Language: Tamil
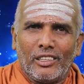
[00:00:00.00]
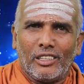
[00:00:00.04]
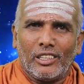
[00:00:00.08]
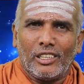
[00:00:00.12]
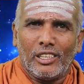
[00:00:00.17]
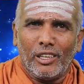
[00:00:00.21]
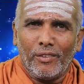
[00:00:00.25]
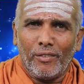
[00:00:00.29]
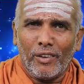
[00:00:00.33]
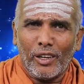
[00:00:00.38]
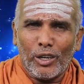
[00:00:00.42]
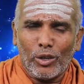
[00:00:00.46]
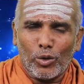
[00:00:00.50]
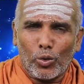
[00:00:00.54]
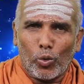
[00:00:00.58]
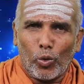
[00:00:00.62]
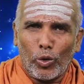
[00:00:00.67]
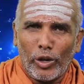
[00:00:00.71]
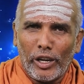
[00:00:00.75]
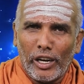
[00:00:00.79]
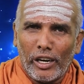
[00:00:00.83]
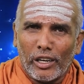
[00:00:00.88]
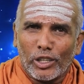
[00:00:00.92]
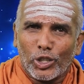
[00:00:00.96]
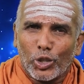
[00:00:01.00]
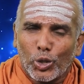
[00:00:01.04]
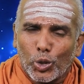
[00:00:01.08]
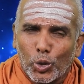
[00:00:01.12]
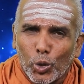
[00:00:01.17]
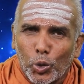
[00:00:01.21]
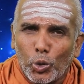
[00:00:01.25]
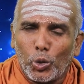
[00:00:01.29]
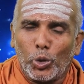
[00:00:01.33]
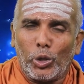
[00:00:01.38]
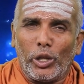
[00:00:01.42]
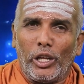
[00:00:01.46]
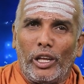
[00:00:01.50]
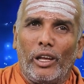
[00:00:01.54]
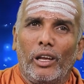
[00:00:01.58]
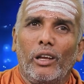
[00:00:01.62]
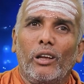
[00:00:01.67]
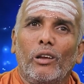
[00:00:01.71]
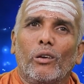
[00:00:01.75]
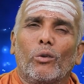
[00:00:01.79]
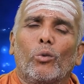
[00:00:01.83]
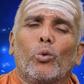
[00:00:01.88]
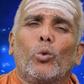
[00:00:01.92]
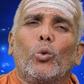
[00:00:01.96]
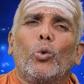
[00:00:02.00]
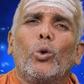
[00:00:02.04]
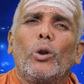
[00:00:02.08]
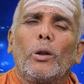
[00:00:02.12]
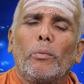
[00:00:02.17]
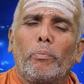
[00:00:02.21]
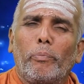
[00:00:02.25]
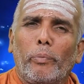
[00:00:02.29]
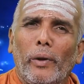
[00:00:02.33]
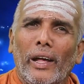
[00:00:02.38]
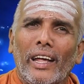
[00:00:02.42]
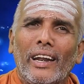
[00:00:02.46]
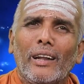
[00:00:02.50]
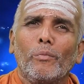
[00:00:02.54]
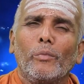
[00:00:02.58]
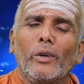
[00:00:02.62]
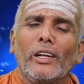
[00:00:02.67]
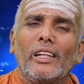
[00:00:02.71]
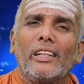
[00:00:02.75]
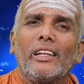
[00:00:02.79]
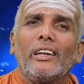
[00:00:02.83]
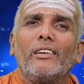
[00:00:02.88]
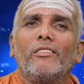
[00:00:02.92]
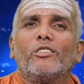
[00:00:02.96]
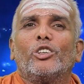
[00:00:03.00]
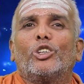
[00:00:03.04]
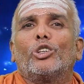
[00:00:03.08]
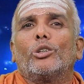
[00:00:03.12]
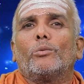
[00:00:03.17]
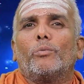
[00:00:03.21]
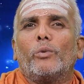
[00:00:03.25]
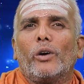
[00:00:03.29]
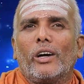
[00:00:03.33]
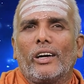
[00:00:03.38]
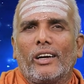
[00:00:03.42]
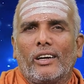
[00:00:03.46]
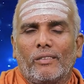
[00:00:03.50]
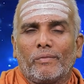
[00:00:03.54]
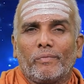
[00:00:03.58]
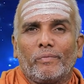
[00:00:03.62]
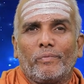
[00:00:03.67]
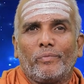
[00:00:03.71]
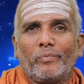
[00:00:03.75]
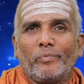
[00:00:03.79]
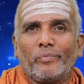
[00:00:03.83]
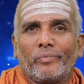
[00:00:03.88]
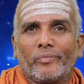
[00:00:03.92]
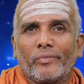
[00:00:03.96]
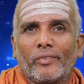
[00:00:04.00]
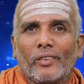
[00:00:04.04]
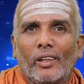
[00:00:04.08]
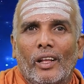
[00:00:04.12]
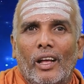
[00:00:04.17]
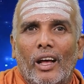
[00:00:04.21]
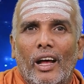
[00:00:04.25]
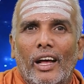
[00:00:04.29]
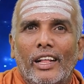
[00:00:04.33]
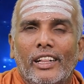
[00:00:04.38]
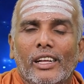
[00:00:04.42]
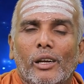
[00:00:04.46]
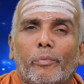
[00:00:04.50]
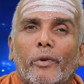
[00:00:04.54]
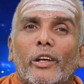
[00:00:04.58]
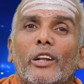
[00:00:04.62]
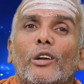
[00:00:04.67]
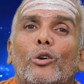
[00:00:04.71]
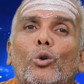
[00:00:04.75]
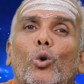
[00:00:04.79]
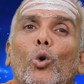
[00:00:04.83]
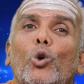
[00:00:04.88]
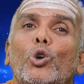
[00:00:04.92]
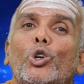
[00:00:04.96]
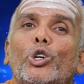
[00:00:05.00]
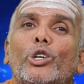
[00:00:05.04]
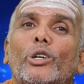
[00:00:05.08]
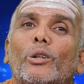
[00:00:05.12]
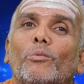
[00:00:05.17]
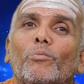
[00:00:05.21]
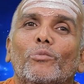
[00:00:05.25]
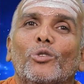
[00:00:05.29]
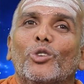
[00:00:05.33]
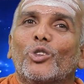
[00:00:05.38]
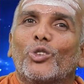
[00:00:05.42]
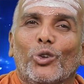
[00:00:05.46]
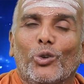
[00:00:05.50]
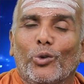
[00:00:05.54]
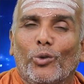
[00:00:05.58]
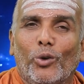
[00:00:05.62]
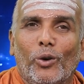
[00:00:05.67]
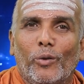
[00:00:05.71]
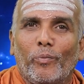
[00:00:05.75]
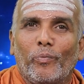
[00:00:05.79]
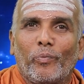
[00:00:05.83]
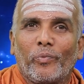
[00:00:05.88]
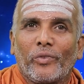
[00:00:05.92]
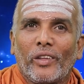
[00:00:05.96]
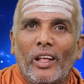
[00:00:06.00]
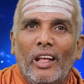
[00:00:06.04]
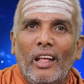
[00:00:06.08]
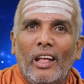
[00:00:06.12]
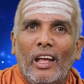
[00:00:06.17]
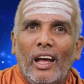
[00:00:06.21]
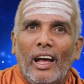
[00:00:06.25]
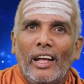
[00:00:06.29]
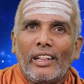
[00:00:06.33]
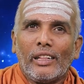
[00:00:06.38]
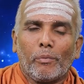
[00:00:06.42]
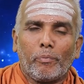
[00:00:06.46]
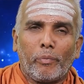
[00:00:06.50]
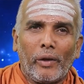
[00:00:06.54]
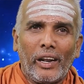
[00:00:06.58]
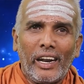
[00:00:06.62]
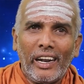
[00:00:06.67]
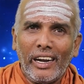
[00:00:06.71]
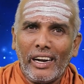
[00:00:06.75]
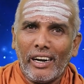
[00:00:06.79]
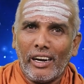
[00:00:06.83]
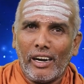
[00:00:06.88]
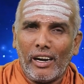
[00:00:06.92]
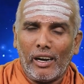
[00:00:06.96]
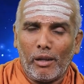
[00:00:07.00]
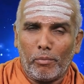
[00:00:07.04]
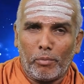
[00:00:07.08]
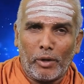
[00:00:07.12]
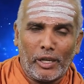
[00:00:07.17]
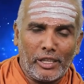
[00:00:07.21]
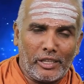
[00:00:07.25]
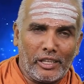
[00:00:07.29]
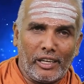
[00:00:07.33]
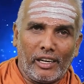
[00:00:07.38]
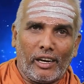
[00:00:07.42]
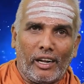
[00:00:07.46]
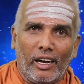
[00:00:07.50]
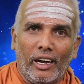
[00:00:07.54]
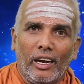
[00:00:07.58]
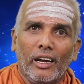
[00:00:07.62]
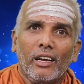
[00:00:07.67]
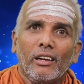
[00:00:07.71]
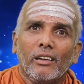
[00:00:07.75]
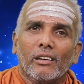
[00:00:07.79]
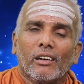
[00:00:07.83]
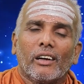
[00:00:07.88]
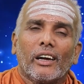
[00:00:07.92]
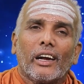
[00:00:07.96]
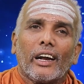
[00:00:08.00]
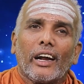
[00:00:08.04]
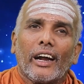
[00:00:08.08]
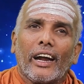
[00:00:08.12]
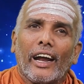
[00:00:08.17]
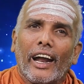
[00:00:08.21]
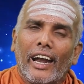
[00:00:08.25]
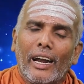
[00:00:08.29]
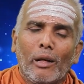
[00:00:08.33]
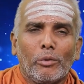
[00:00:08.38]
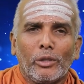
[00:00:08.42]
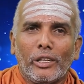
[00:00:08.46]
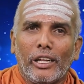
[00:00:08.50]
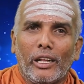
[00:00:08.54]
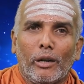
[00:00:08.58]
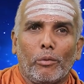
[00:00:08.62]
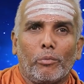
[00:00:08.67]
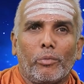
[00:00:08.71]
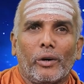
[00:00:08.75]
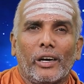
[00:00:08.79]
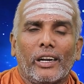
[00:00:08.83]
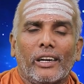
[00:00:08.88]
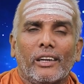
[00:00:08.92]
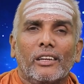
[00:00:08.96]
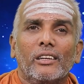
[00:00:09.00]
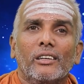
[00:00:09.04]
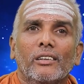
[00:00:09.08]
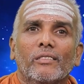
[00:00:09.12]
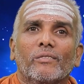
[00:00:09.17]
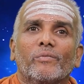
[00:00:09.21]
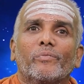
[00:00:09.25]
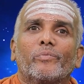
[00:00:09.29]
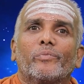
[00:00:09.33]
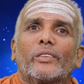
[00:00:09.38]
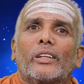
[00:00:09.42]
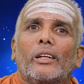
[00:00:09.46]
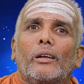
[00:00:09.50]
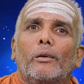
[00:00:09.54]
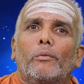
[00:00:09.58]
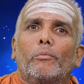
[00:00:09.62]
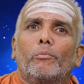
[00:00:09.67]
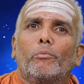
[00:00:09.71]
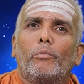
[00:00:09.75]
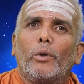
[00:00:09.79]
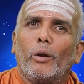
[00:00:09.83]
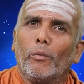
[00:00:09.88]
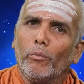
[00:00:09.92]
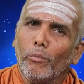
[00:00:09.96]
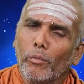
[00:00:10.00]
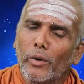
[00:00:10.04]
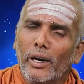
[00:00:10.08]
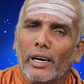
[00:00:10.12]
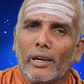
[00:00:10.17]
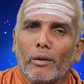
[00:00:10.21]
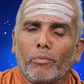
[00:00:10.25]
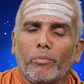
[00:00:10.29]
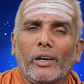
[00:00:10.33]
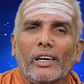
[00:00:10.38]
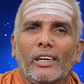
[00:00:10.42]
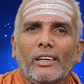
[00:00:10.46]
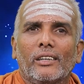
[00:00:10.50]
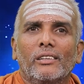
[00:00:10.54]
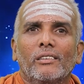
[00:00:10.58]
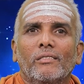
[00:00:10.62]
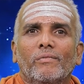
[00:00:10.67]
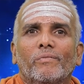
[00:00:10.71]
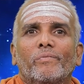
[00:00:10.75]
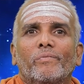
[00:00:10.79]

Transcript: சிவன் கோயிலை சுற்றி ஒரு பெற மாதிரி வச்சுருப்பாங்க அதுக்கு பேர் கோஷ்டம்னு சொல்லுவோம் அந்த பிறைகளில் பார்த்தீங்கன்னா கணபதி இருப்பார் பிரம்மா இருப்பார்